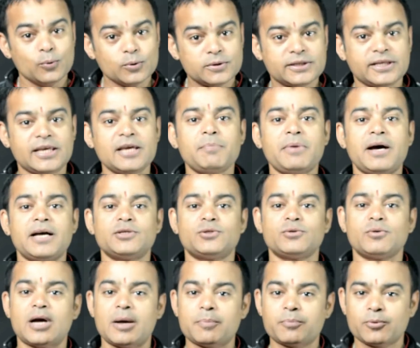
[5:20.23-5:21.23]
उसके बाद
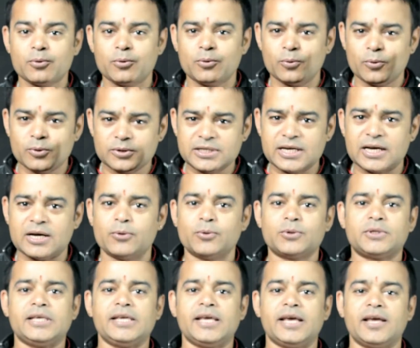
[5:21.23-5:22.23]
जो आपको ऊर्जा
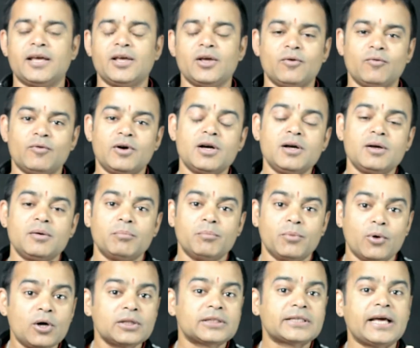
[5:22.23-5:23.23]
होती है वह
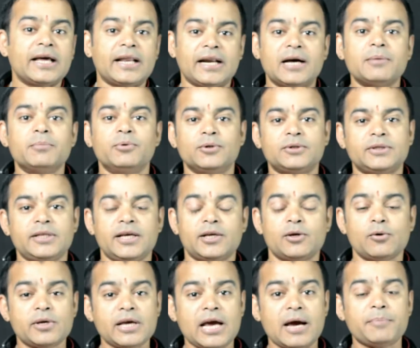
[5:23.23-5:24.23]
बहुत खराब होती है
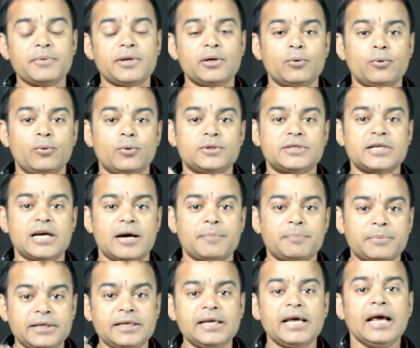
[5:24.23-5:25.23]
क्योंकि आपने ऊर्जा
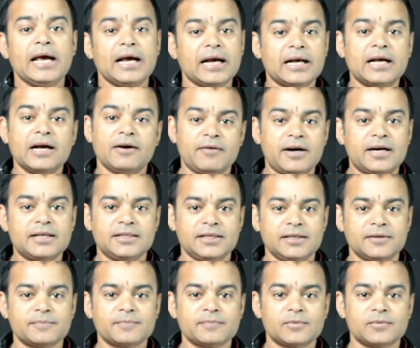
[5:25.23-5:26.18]
अपनी गंवा दी